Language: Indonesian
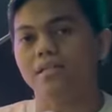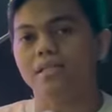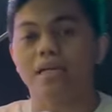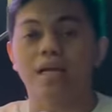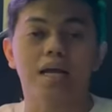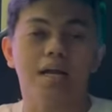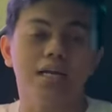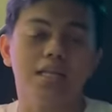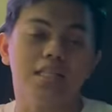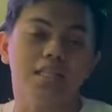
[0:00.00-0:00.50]

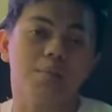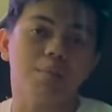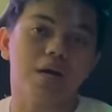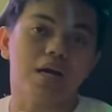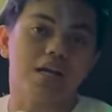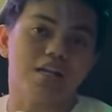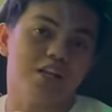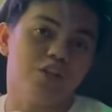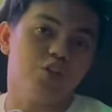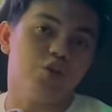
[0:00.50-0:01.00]
Sekarang kita
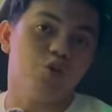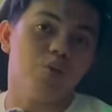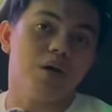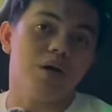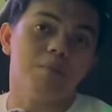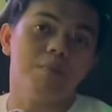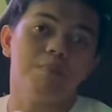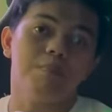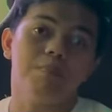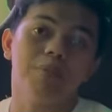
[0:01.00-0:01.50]
bakalan
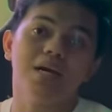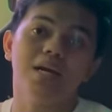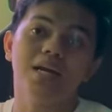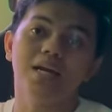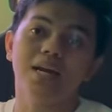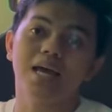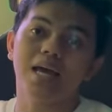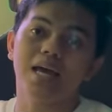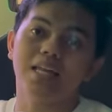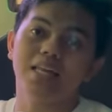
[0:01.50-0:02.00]
coba
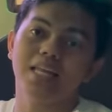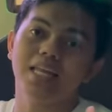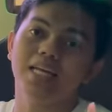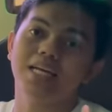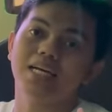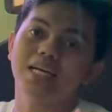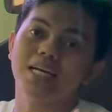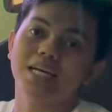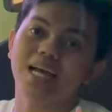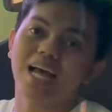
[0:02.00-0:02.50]
beralih
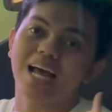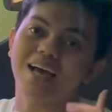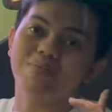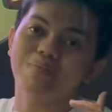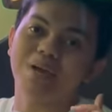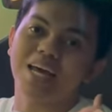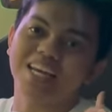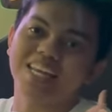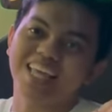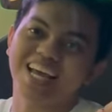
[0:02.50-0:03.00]
ke
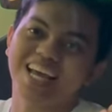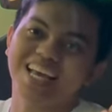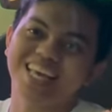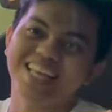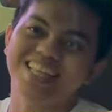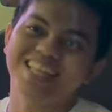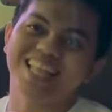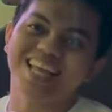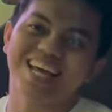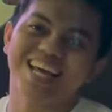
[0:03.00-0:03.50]
kamarnya
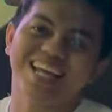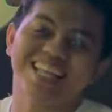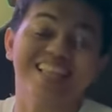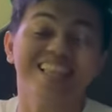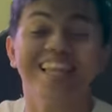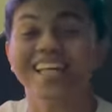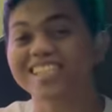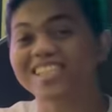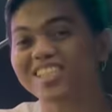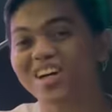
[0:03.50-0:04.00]
Intan.
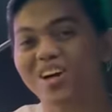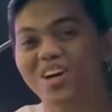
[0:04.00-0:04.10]
Let's